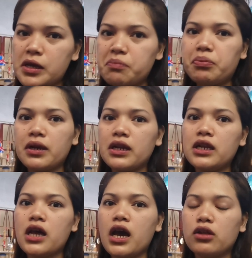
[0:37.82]

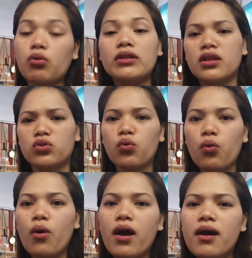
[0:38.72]
April uh, ah,
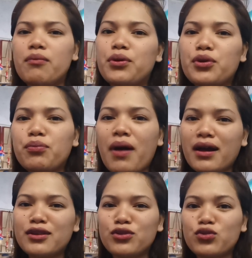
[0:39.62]
22. Pero
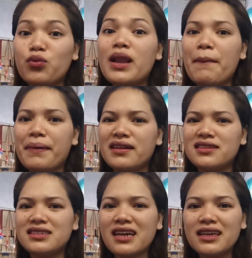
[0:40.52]
bakit yun? Wala pa
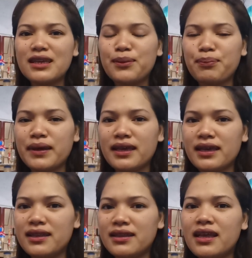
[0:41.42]
rin siya
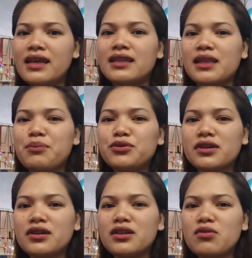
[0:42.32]
ngipin.
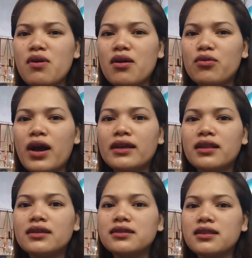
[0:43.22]
Tapos ang ginawa,
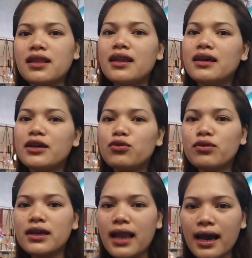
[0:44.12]
kahit as in talaga,
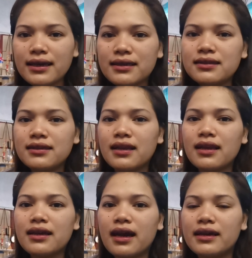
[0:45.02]
yung gilagid niya
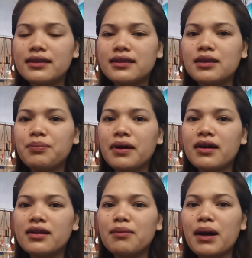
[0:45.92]
talaga, hindi
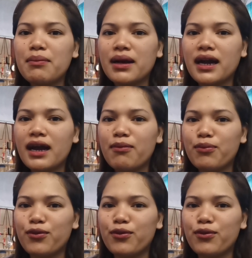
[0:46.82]
pa namamaga.